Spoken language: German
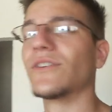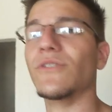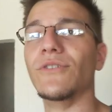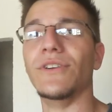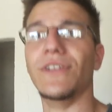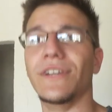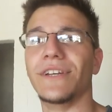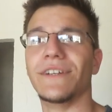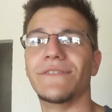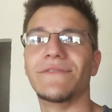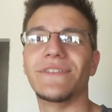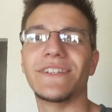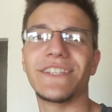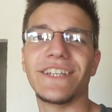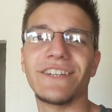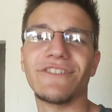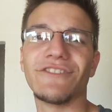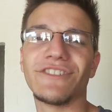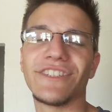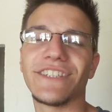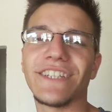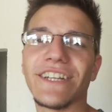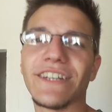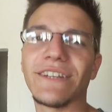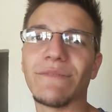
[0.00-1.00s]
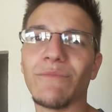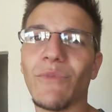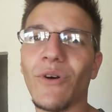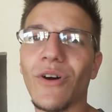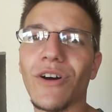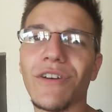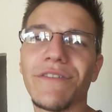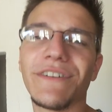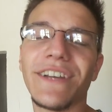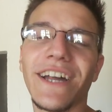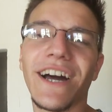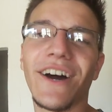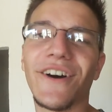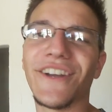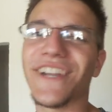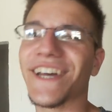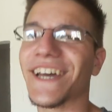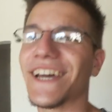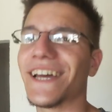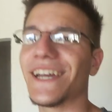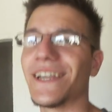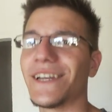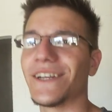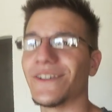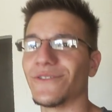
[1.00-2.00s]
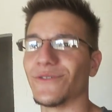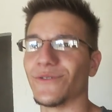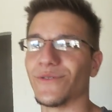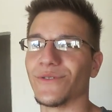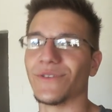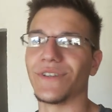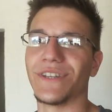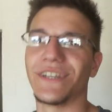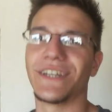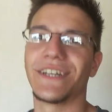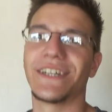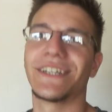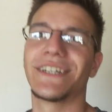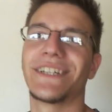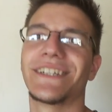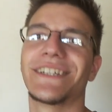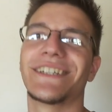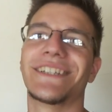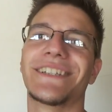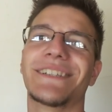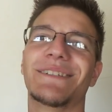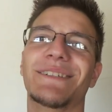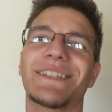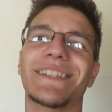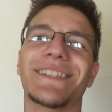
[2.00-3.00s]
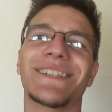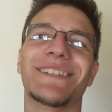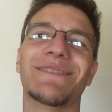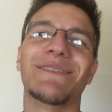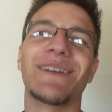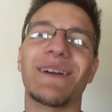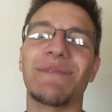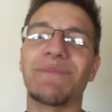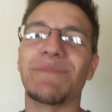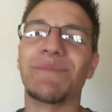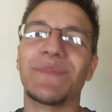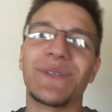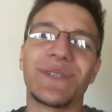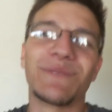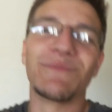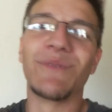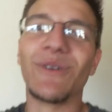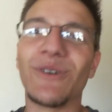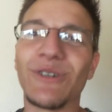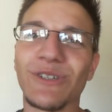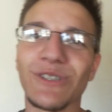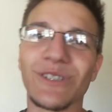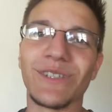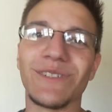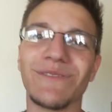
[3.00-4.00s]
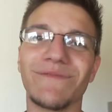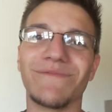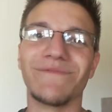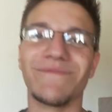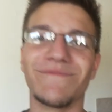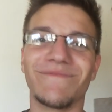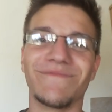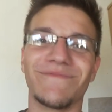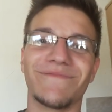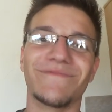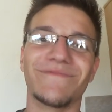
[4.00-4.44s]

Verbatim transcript: Gut, wir sehen uns dann morgen wieder. Haut rein und ja, bis morgen. Ne?